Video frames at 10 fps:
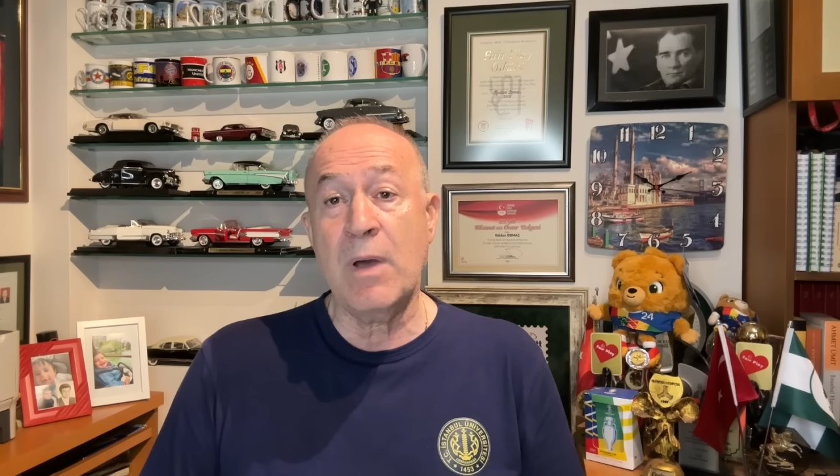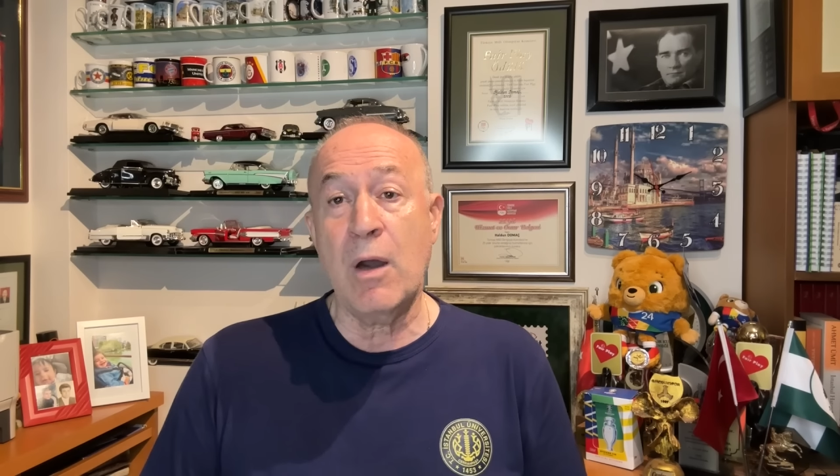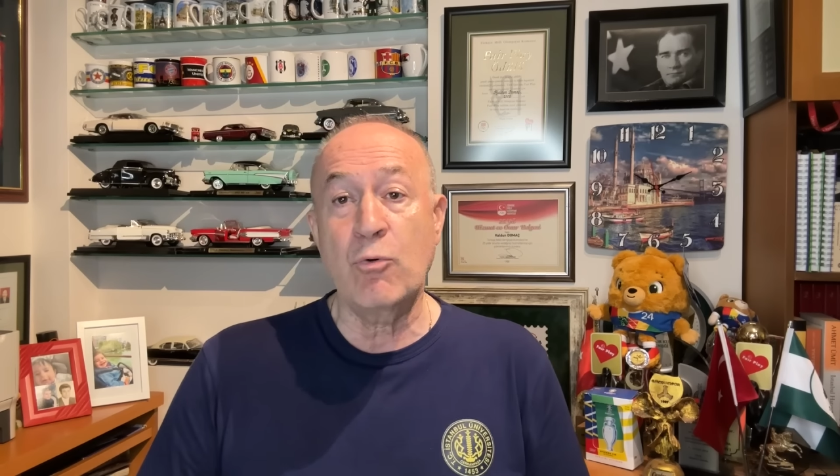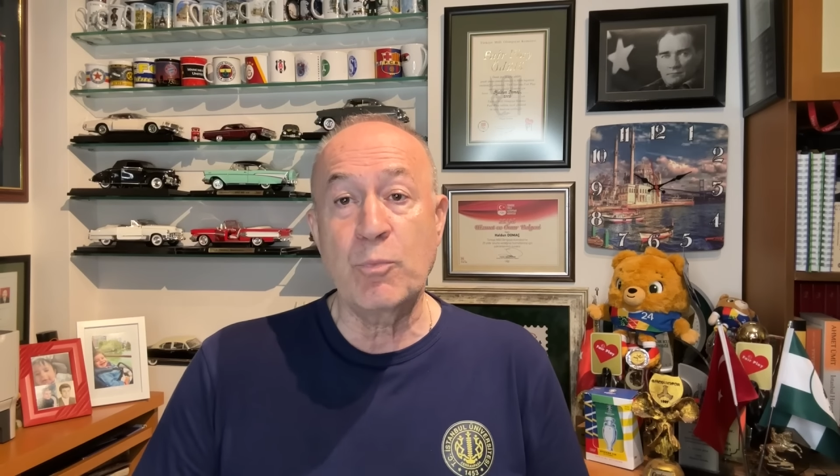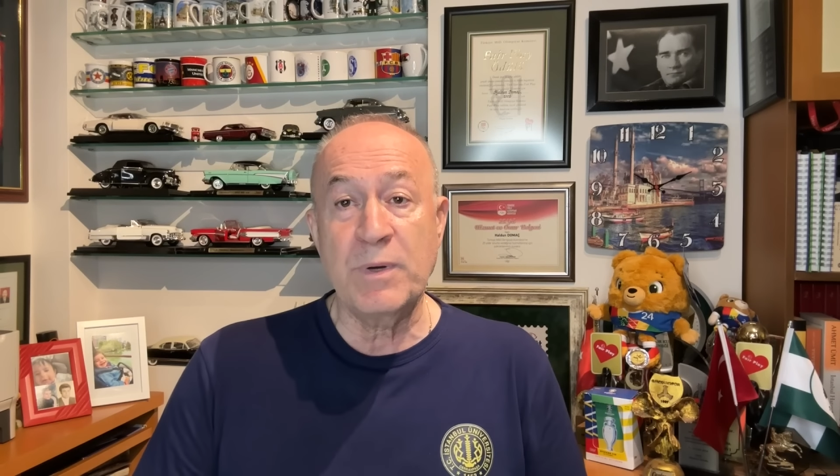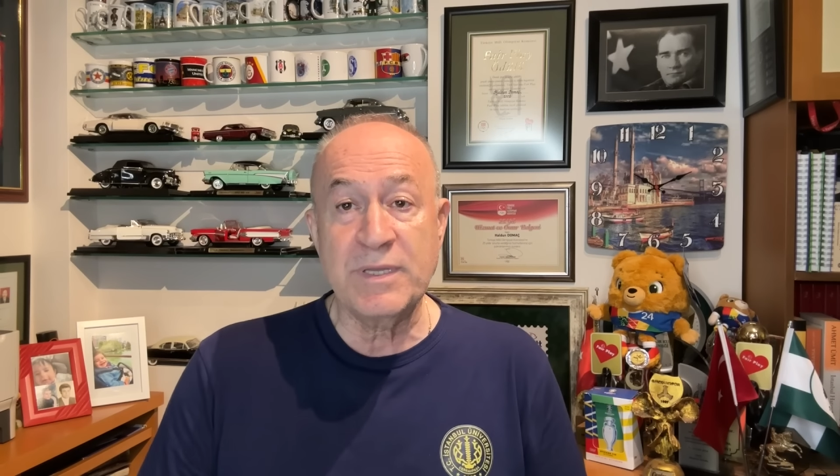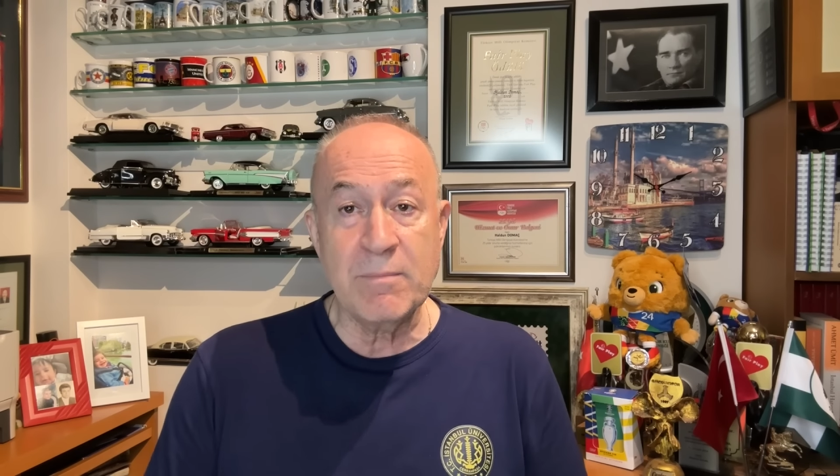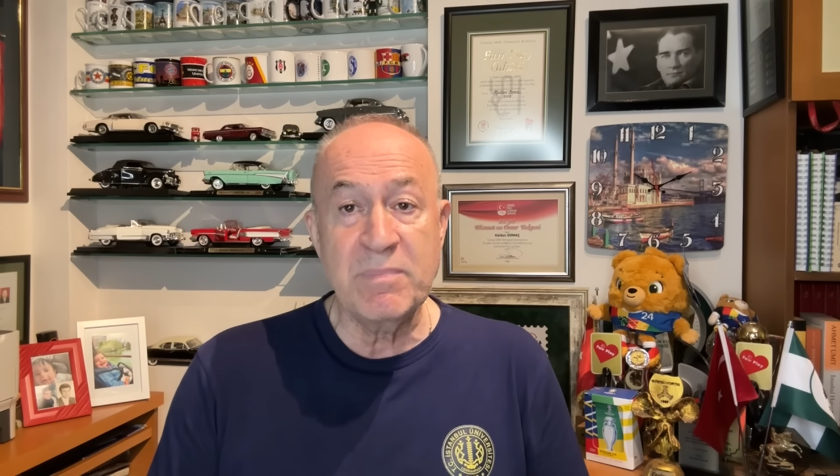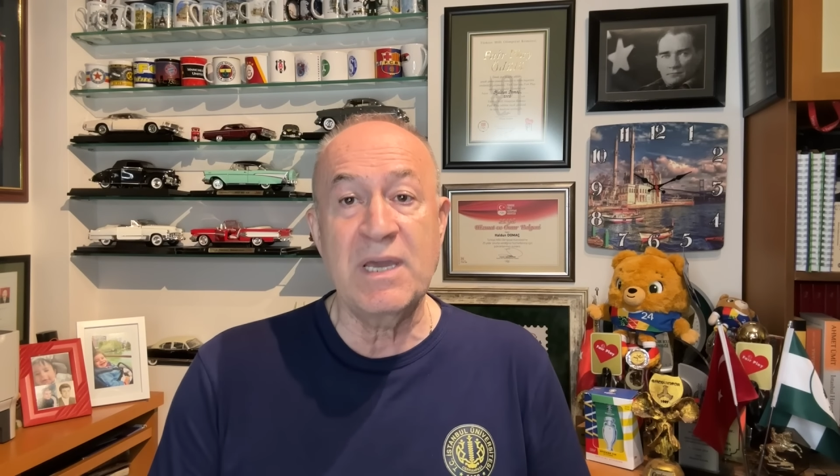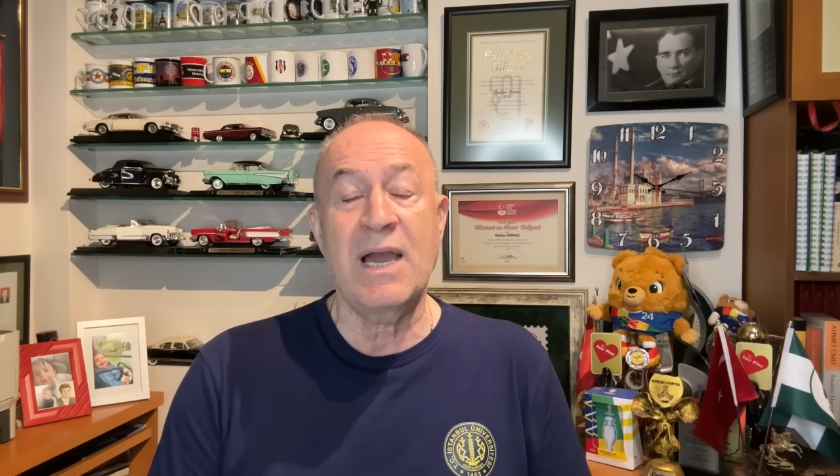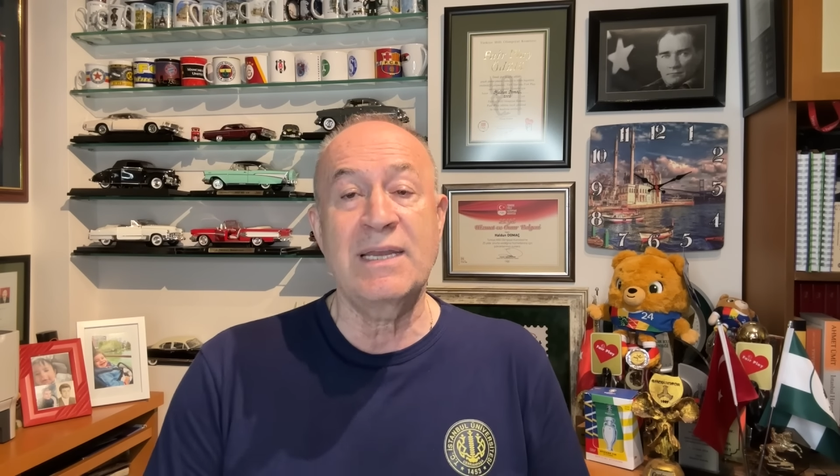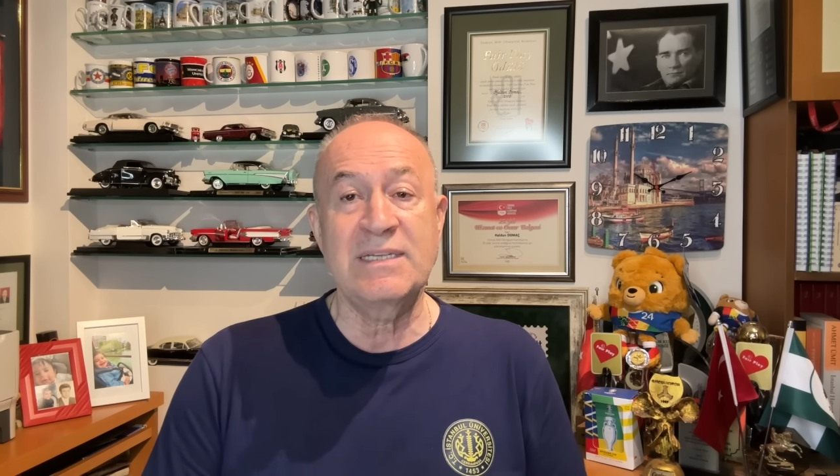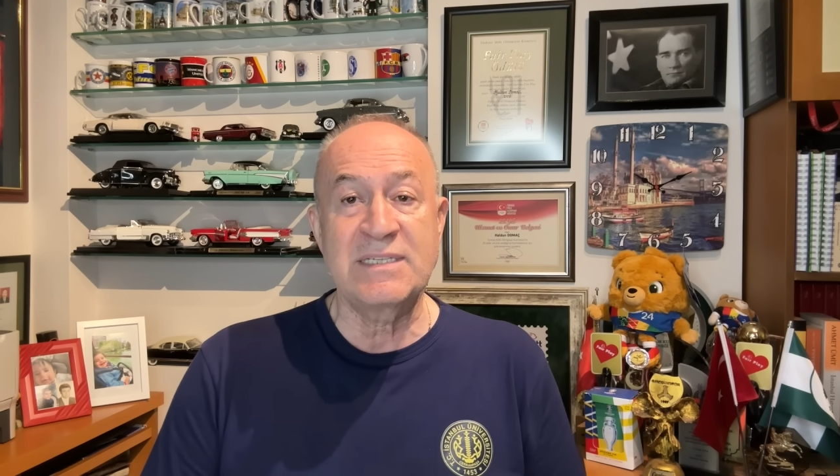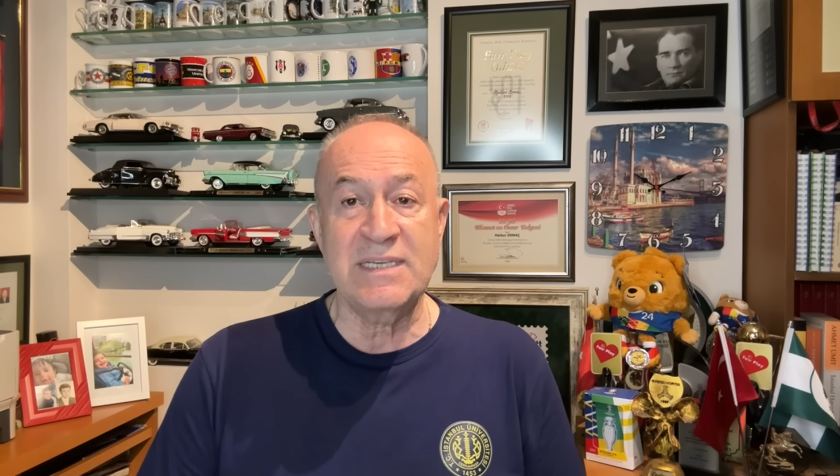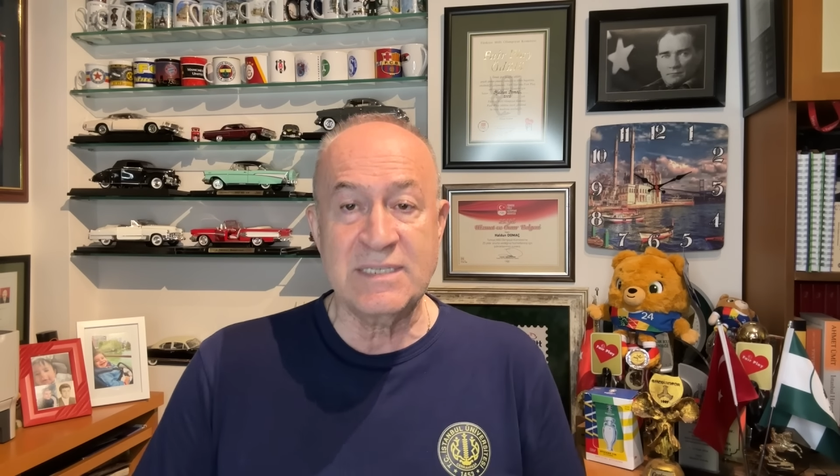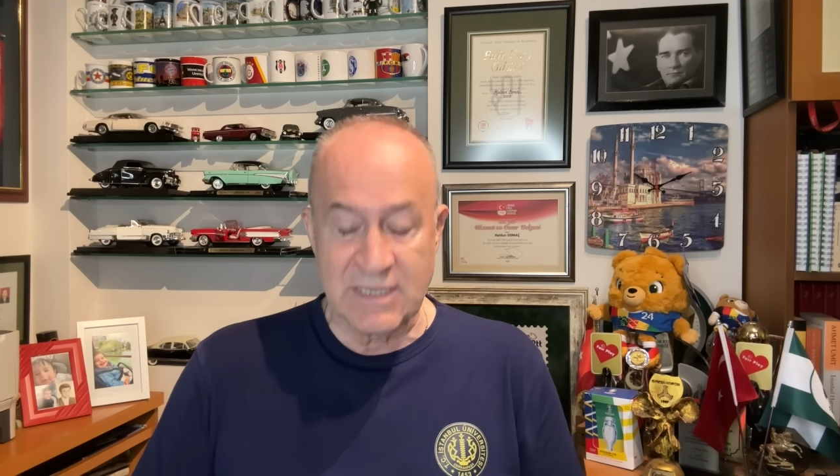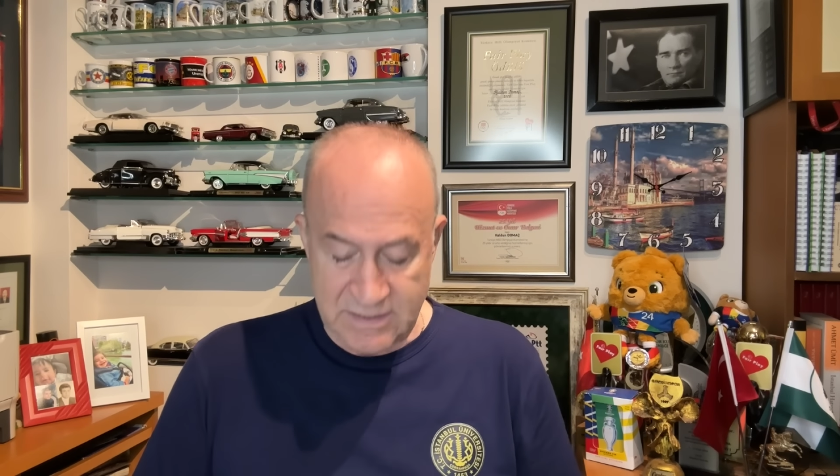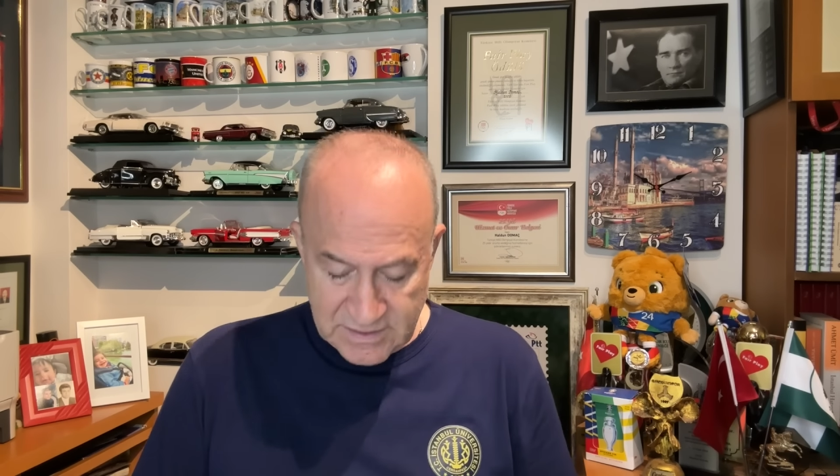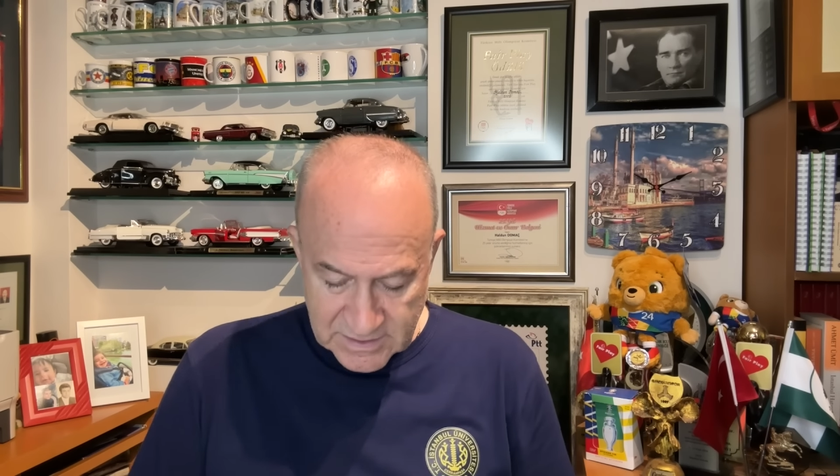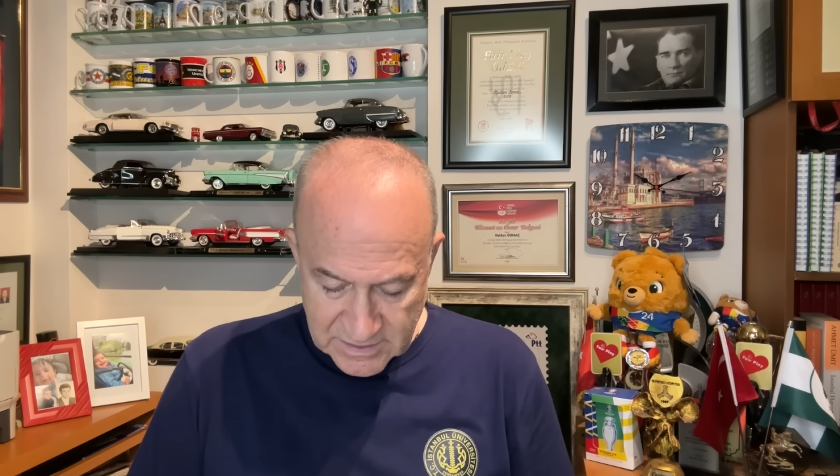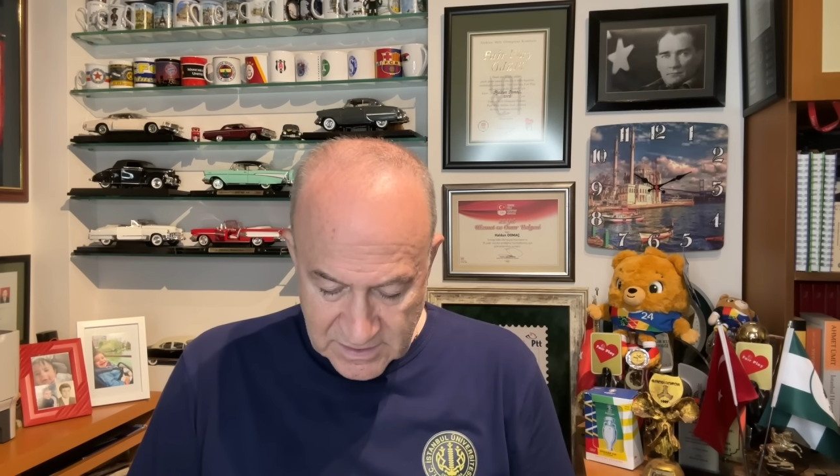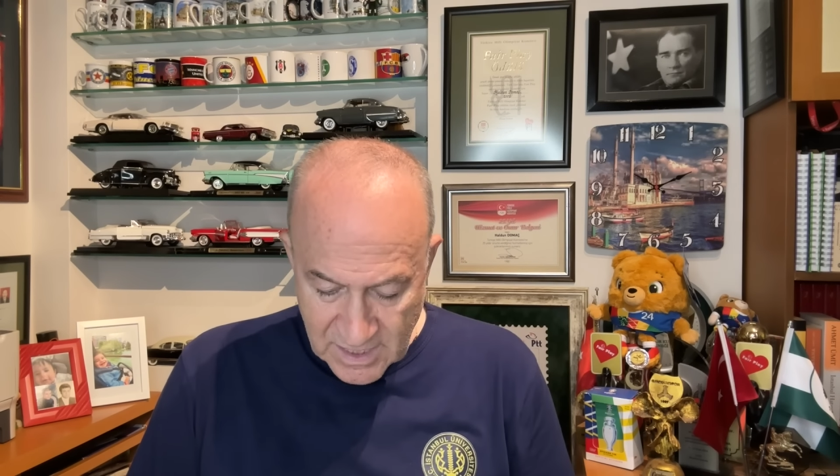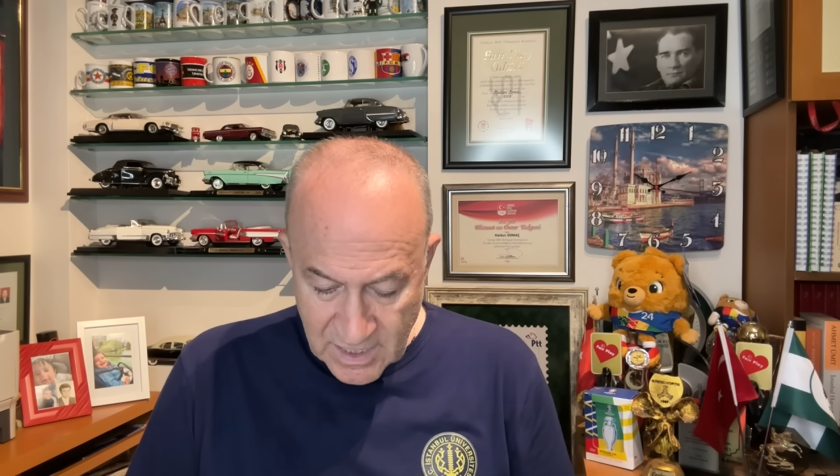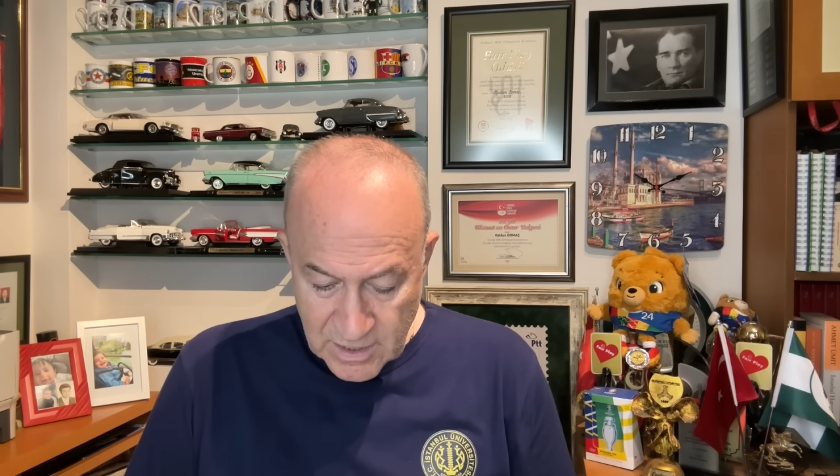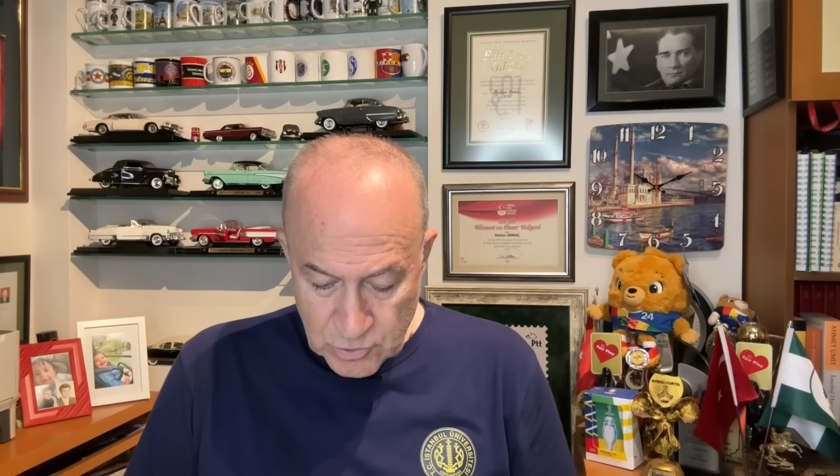Avrupa'da bir hayli ses getirdiğini de